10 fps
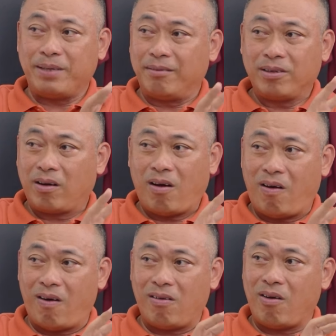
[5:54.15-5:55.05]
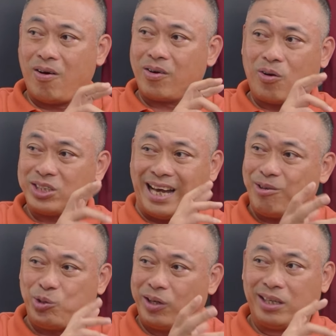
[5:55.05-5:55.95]
thấy họ họ có
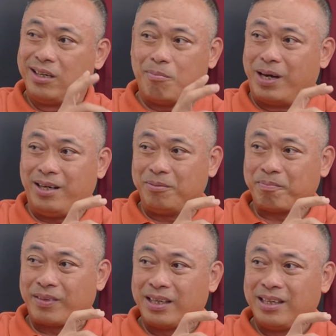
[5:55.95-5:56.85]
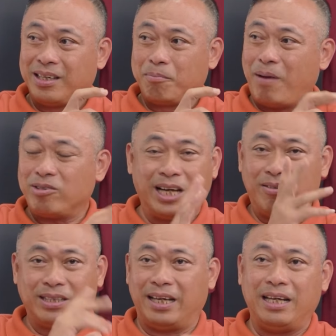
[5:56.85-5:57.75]
xáo trộn lực lượng mấy đâu. Bao
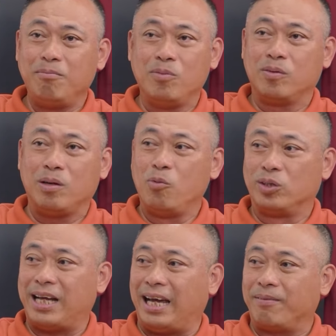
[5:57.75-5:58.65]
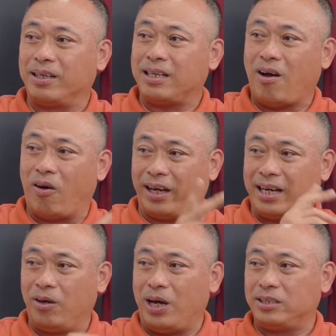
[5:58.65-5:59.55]
giờ cũng thế, đến một cái mùa giải người ta hỏi
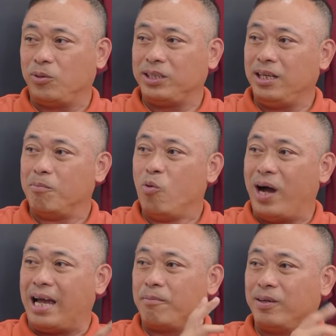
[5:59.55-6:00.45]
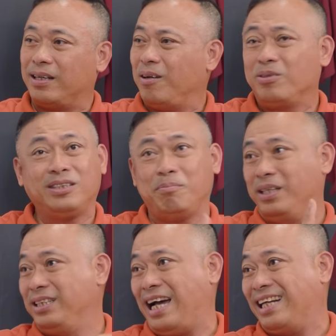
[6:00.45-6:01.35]
Carlos Ancelotti là mua ai, mua này ông rất
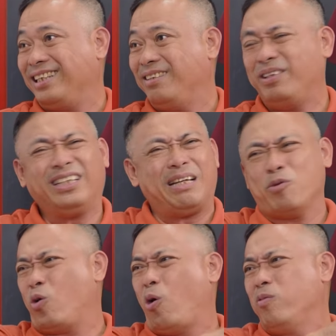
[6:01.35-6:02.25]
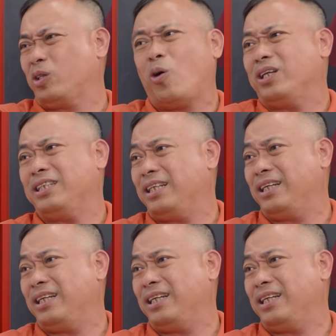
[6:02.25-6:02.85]
bình thản. Tức là bộ khung nó tốt như thế